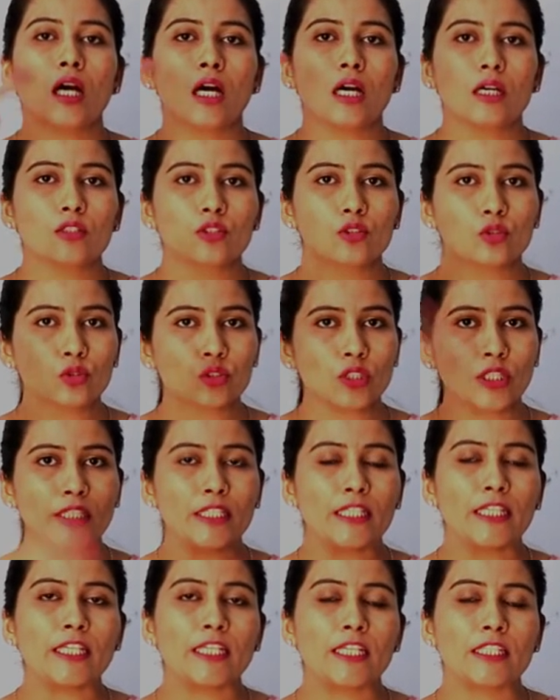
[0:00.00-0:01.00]
जो
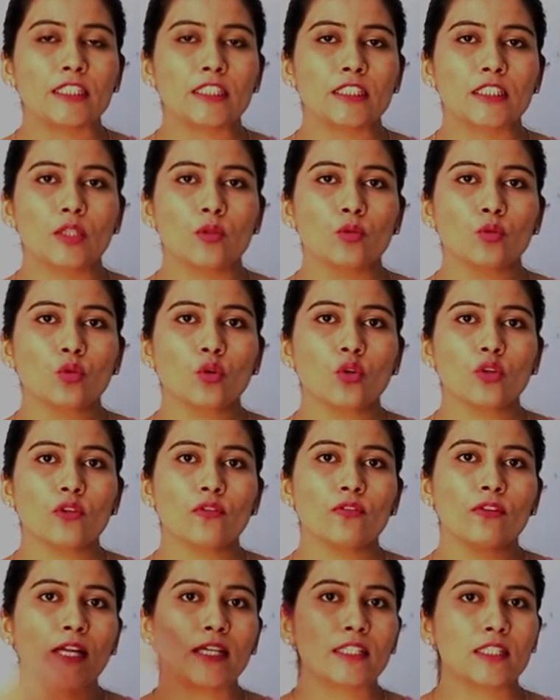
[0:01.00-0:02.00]
सन की रेजेज हैं उनको
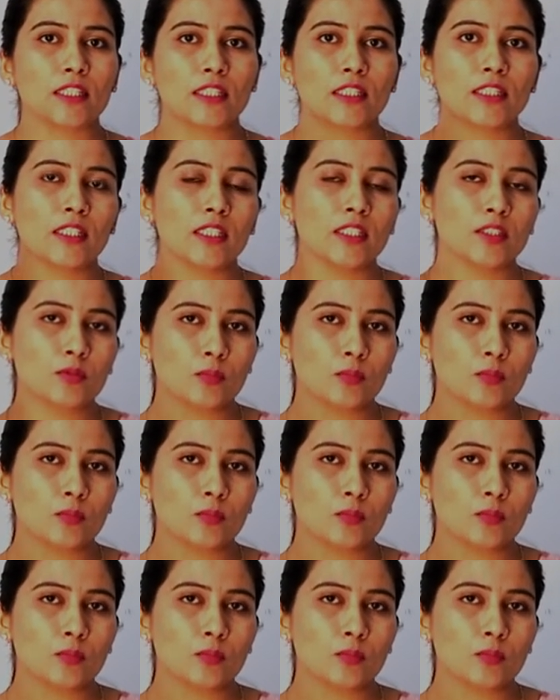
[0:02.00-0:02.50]
रिफ्लेक्ट कितनी इस